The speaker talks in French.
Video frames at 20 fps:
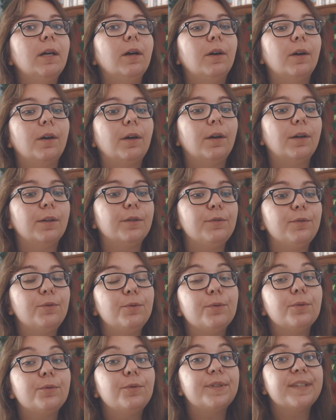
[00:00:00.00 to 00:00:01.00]
euh,
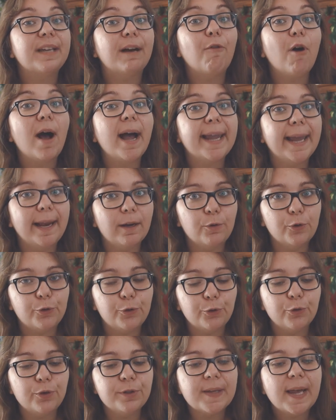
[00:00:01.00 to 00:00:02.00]
de, savoir quelque
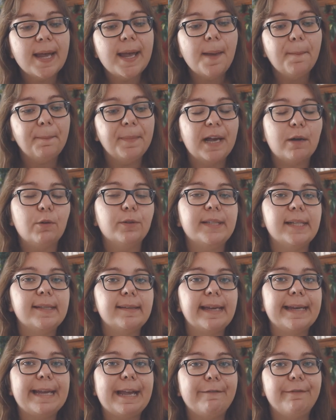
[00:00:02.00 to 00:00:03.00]
chose. Mais à côté de
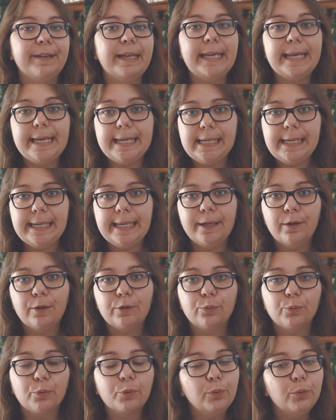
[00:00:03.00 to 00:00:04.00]
ça, il y avait Ellie,
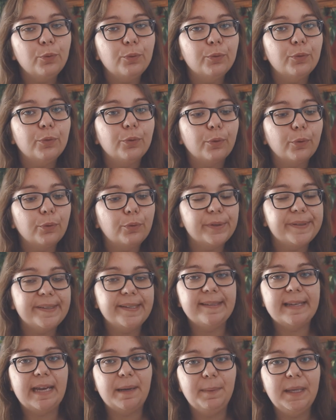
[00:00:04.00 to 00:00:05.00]
donc une de, de
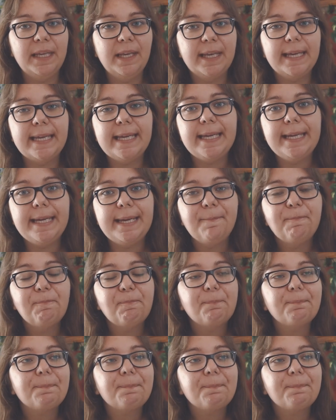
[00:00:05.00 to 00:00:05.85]
ses amies, qui,